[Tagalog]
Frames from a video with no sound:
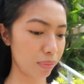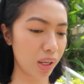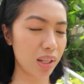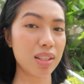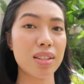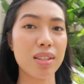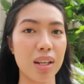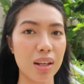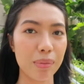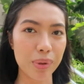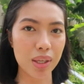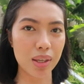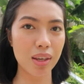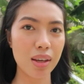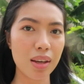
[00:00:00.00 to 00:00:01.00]
Because it's gonna
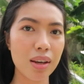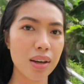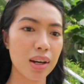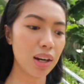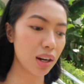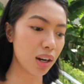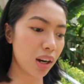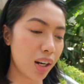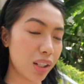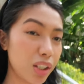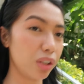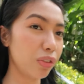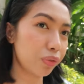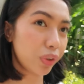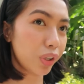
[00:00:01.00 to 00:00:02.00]
be
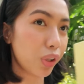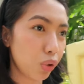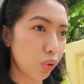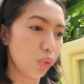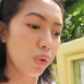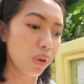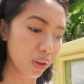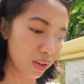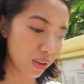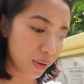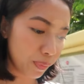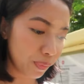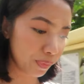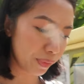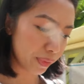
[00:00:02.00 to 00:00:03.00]
harder for you.
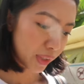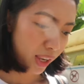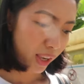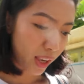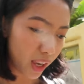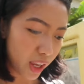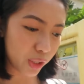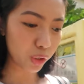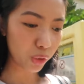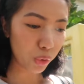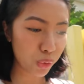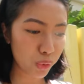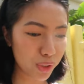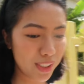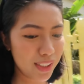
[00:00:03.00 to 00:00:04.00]
And
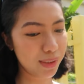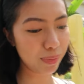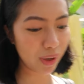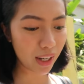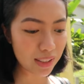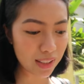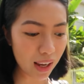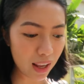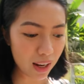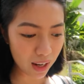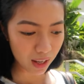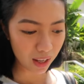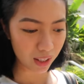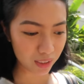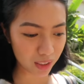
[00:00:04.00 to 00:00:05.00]
kung mag-isa ka
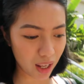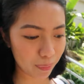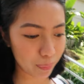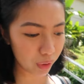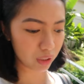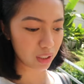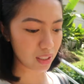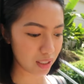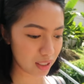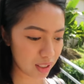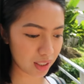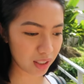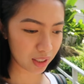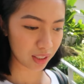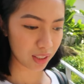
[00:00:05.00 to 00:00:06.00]
lang, tapos
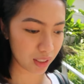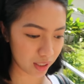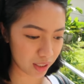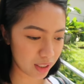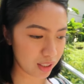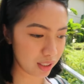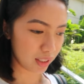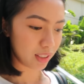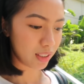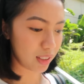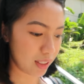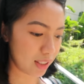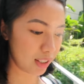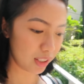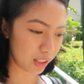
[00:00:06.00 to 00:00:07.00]

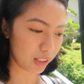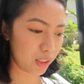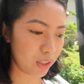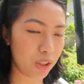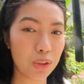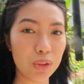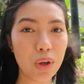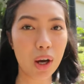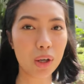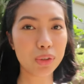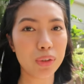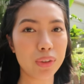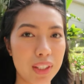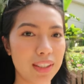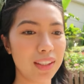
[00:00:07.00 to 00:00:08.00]
you don't know how
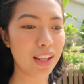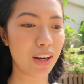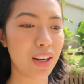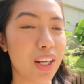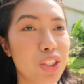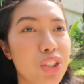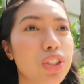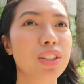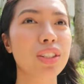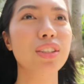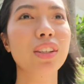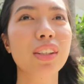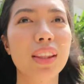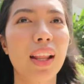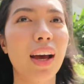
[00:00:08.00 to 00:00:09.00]
to read the directions,
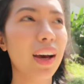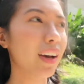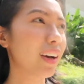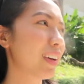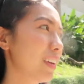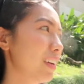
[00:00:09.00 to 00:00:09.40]
good luck.